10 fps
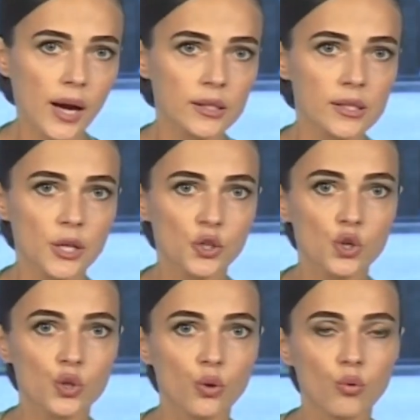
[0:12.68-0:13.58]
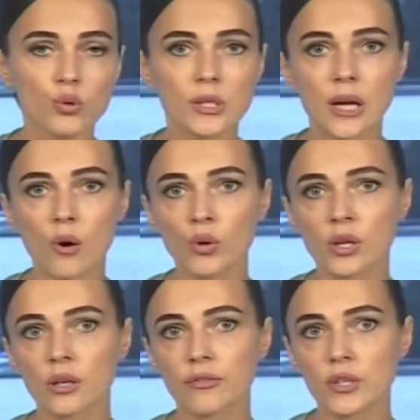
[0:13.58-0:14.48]
А это значит, что у
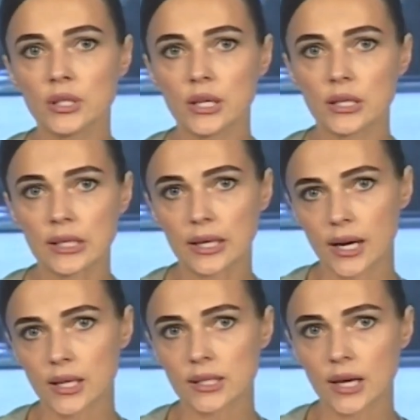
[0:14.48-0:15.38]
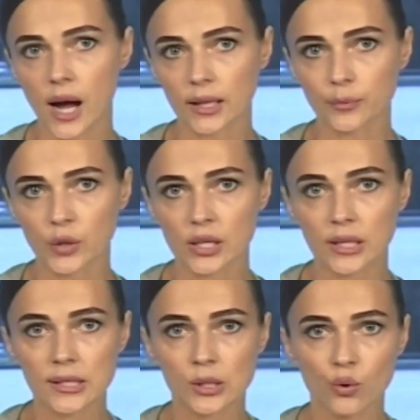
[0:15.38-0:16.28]
сторонников идеи сохранить атомный
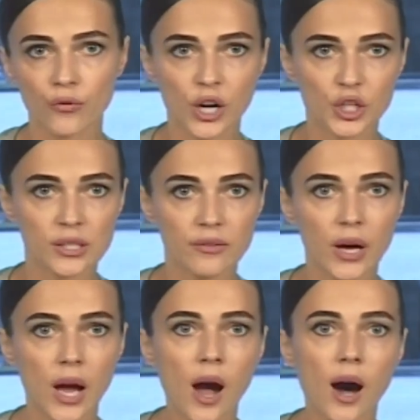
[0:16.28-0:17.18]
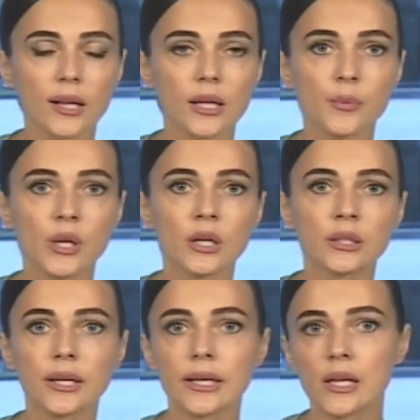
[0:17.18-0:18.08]
недострой в качестве
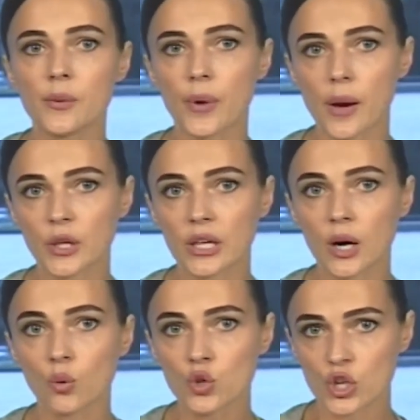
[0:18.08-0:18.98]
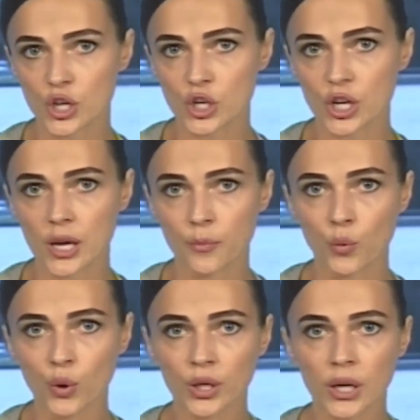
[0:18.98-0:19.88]
арт-объекта или памятника ушедшей
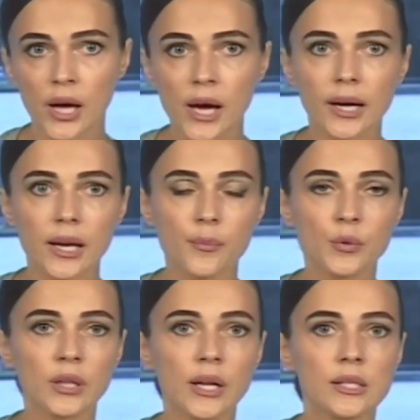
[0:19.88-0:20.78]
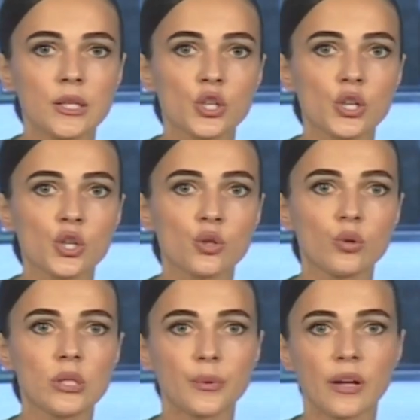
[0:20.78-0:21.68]
эпохи крепнет надежда,
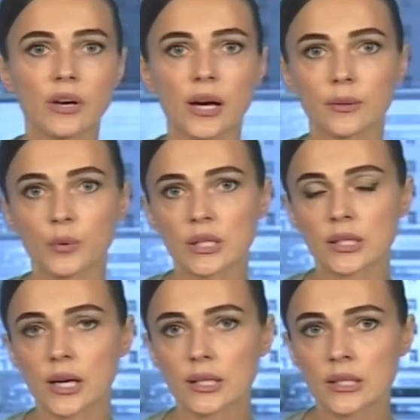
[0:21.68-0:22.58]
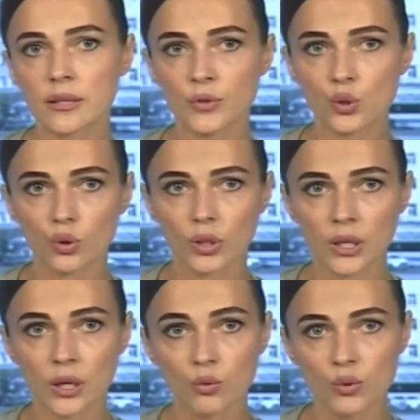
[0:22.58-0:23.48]
что тепловая атомная станция
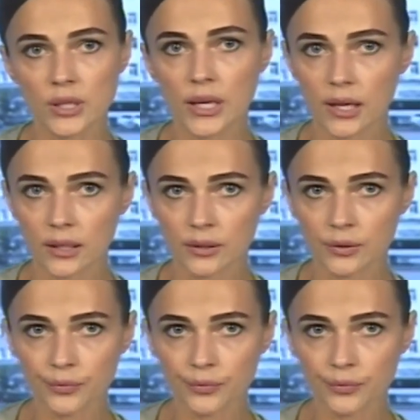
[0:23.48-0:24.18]
все-таки устоит.